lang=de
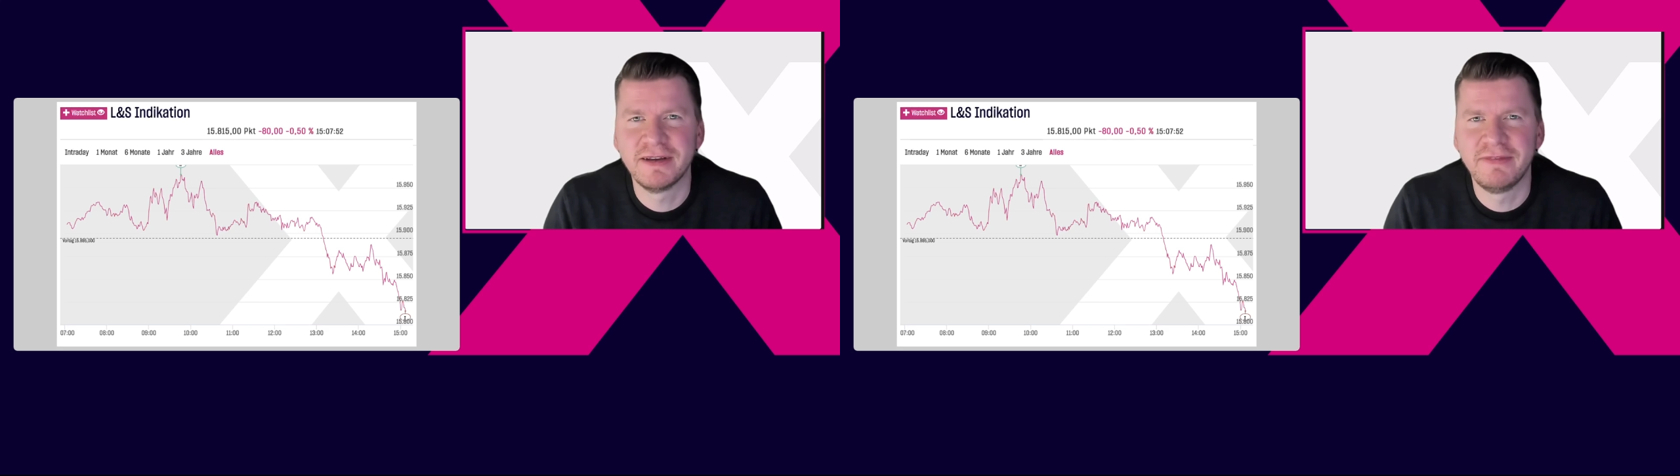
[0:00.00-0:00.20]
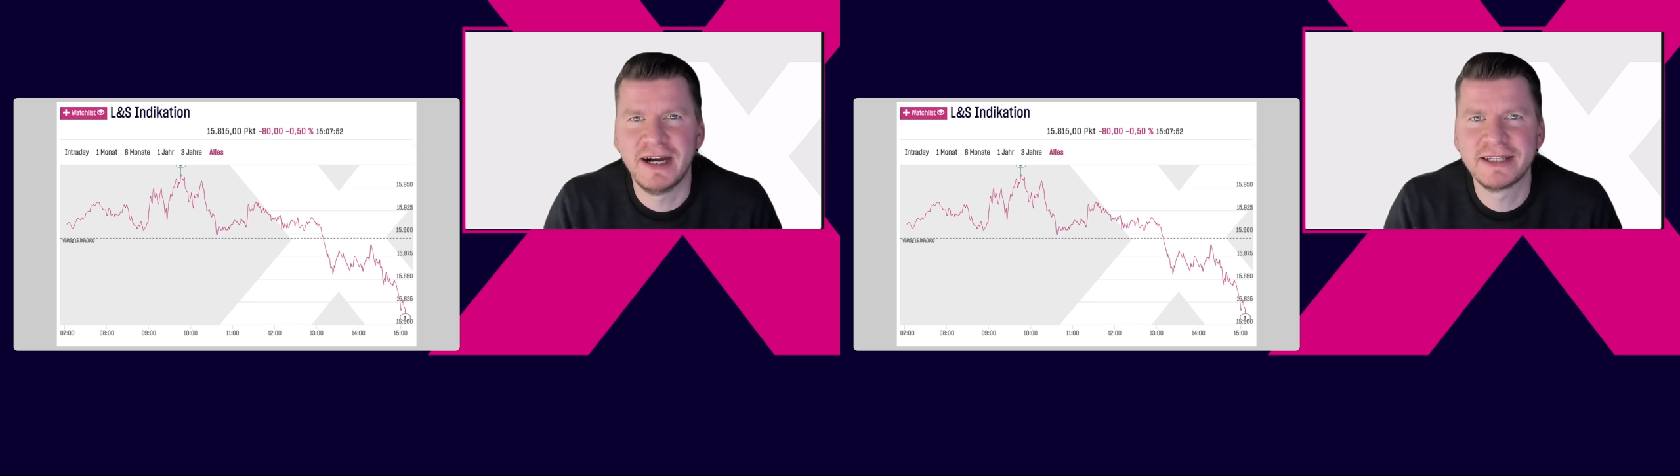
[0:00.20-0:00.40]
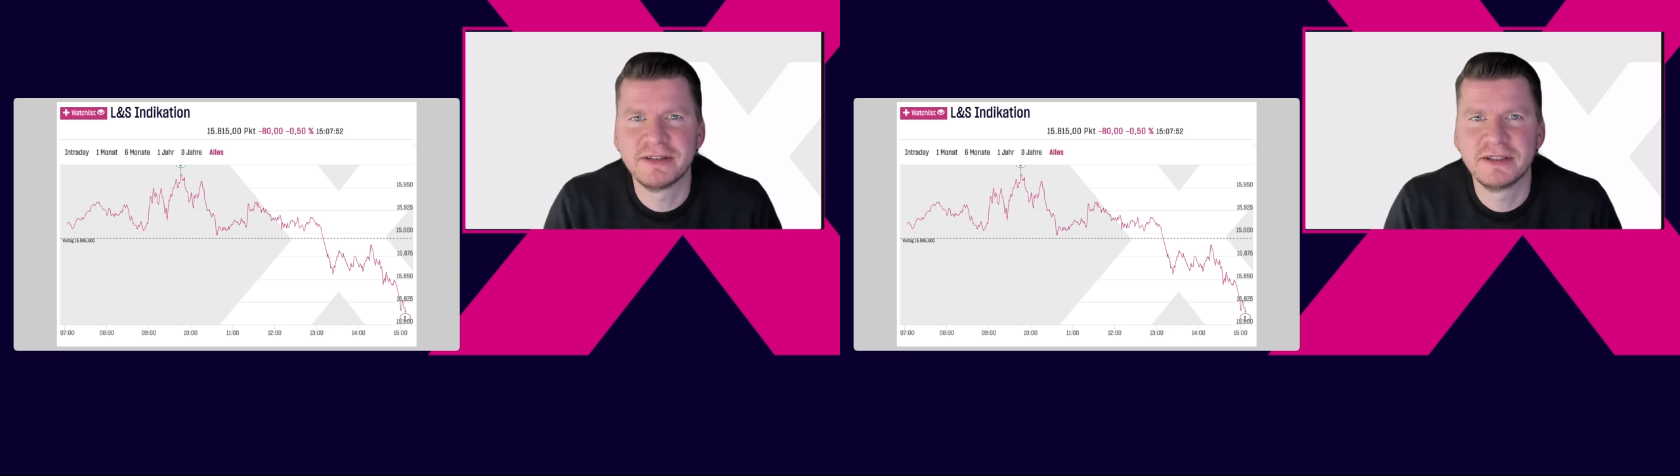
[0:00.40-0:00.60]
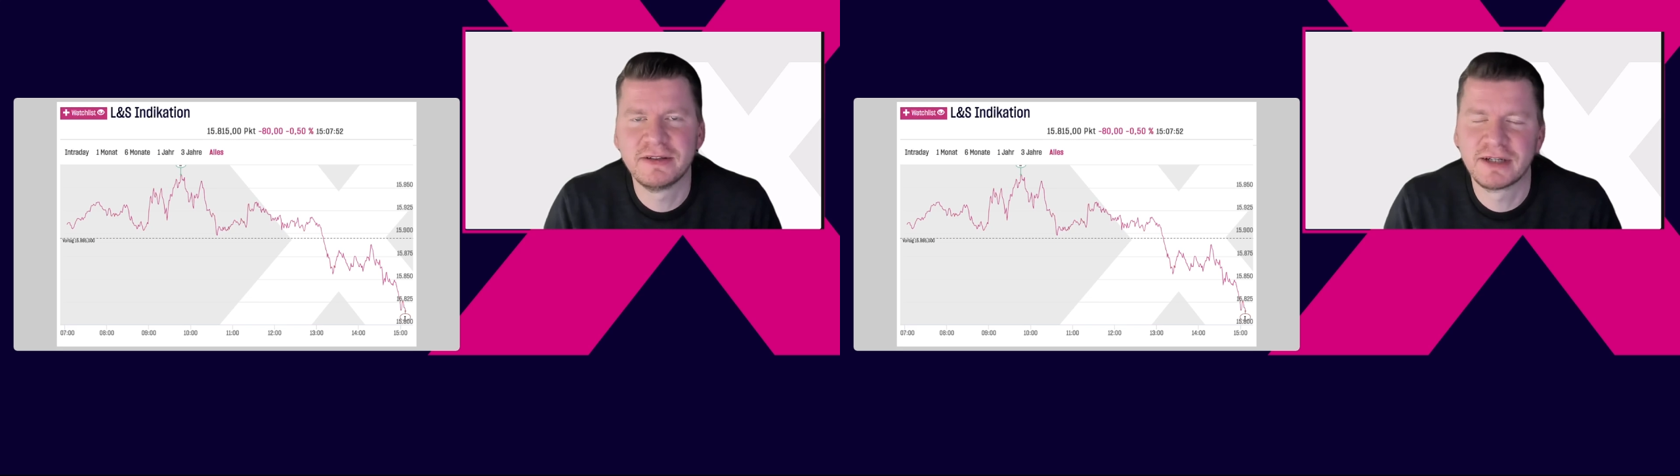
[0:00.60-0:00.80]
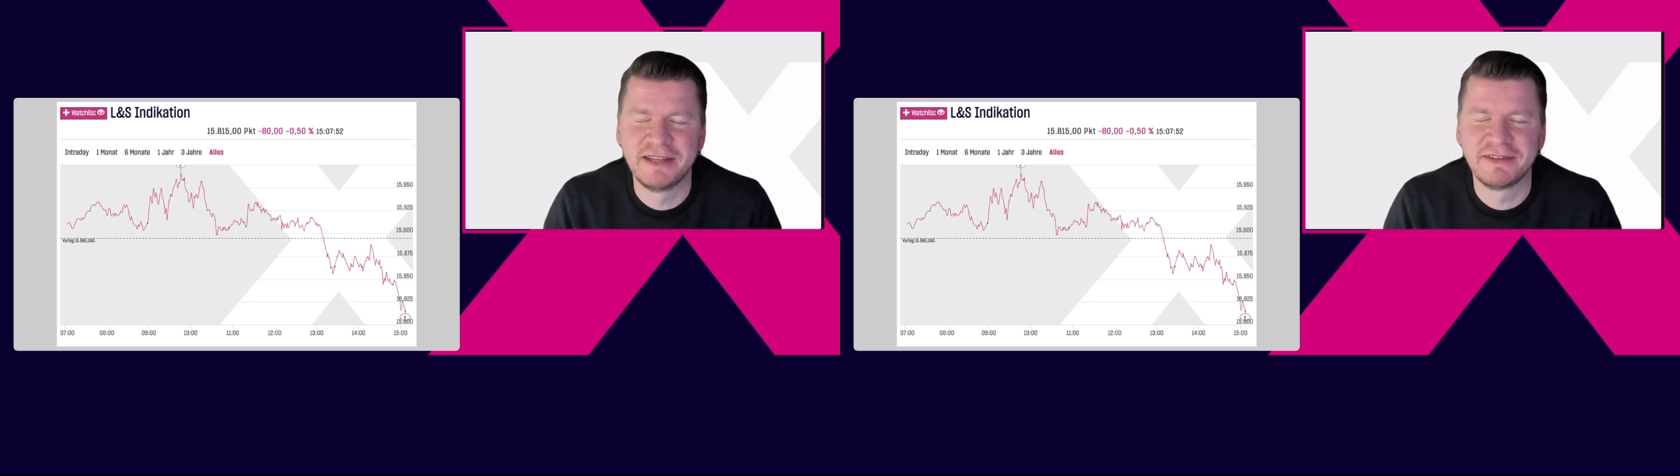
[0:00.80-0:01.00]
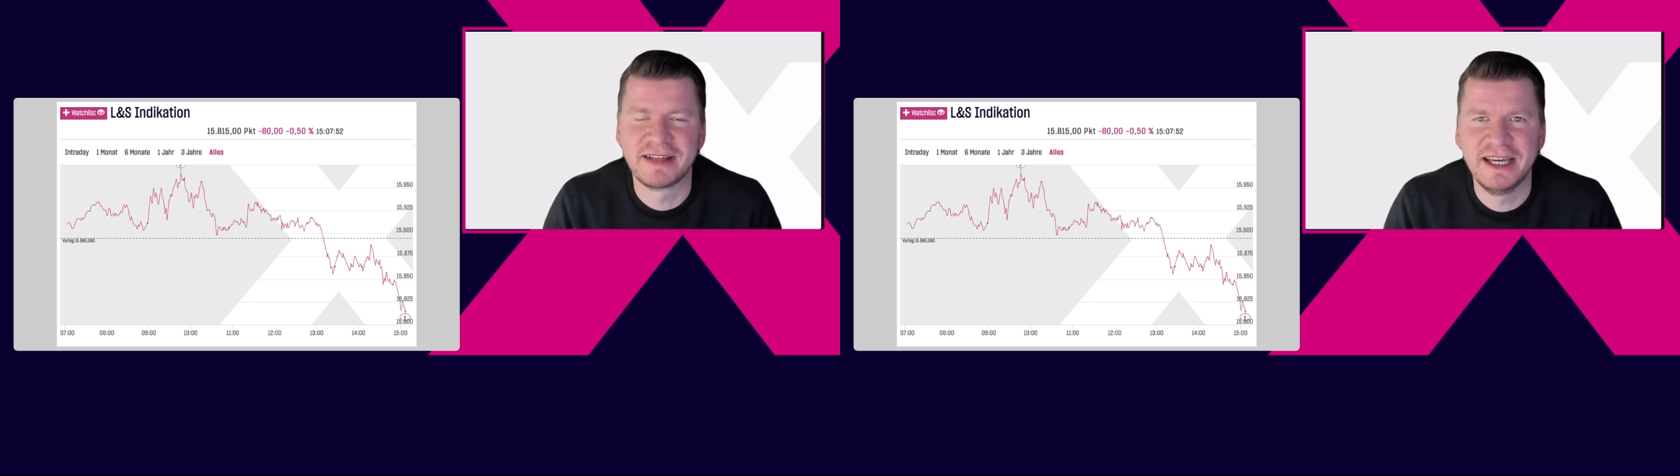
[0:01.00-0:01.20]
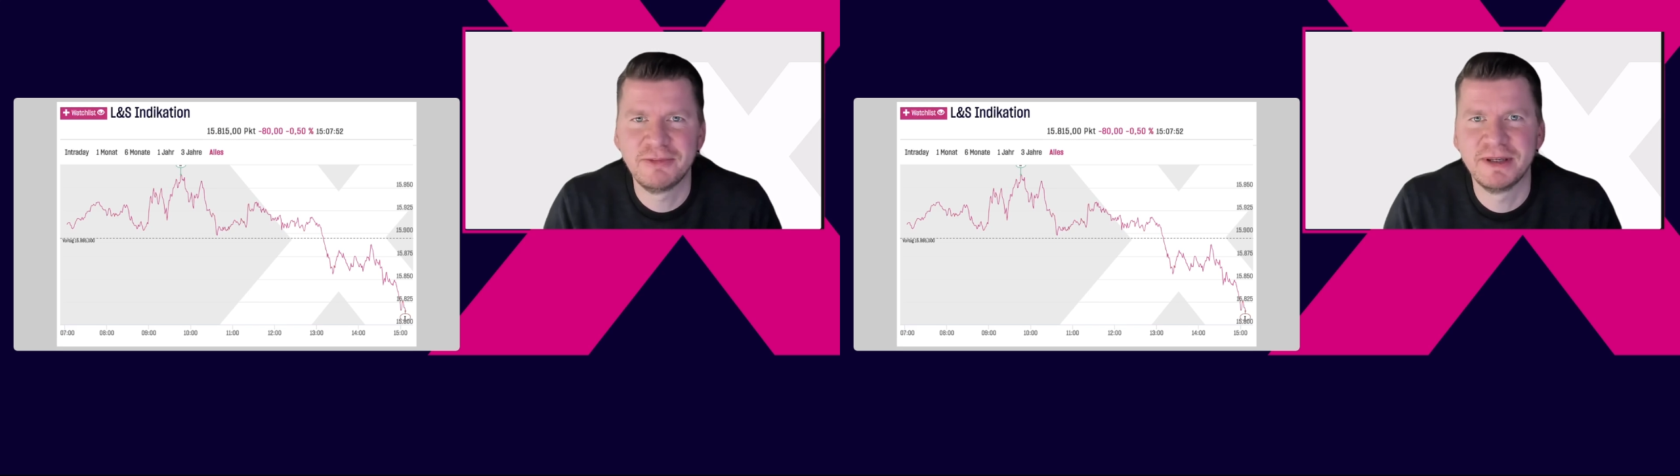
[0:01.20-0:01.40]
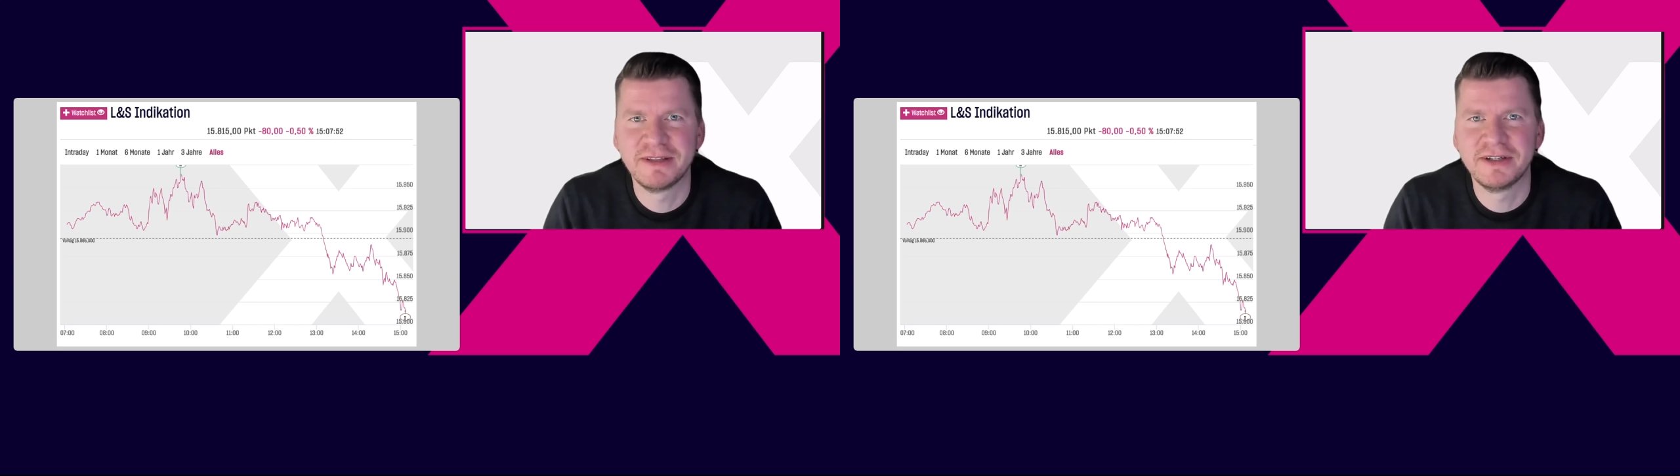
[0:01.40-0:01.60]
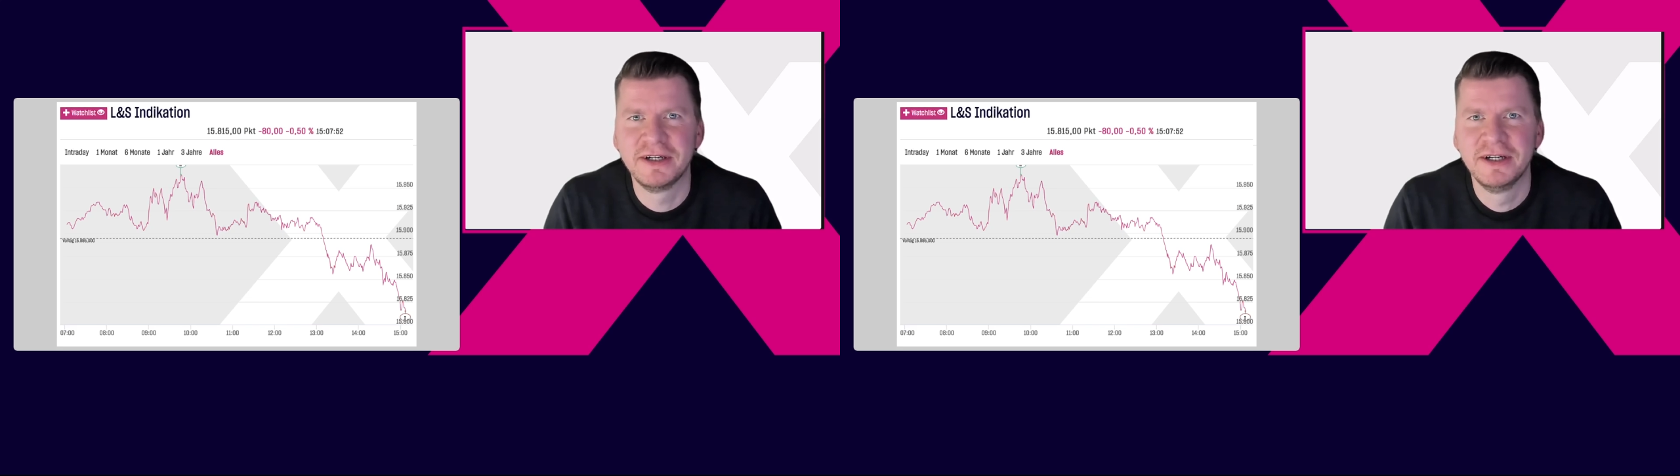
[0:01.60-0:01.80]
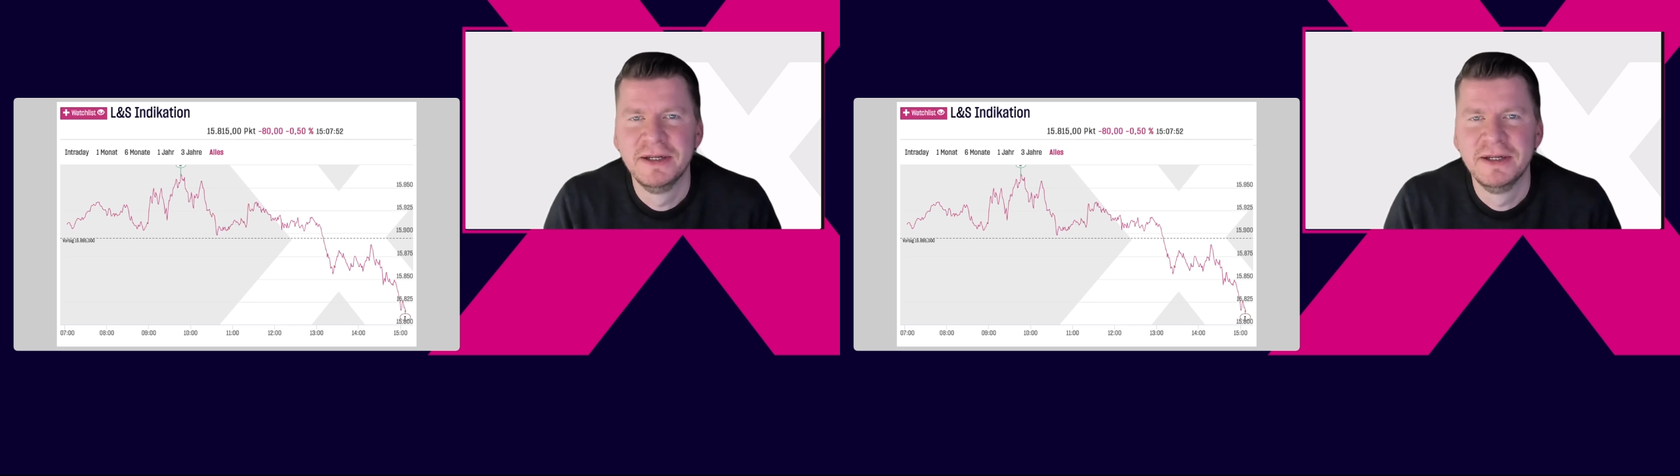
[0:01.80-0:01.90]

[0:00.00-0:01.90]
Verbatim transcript: erwartet, ganz leicht besser.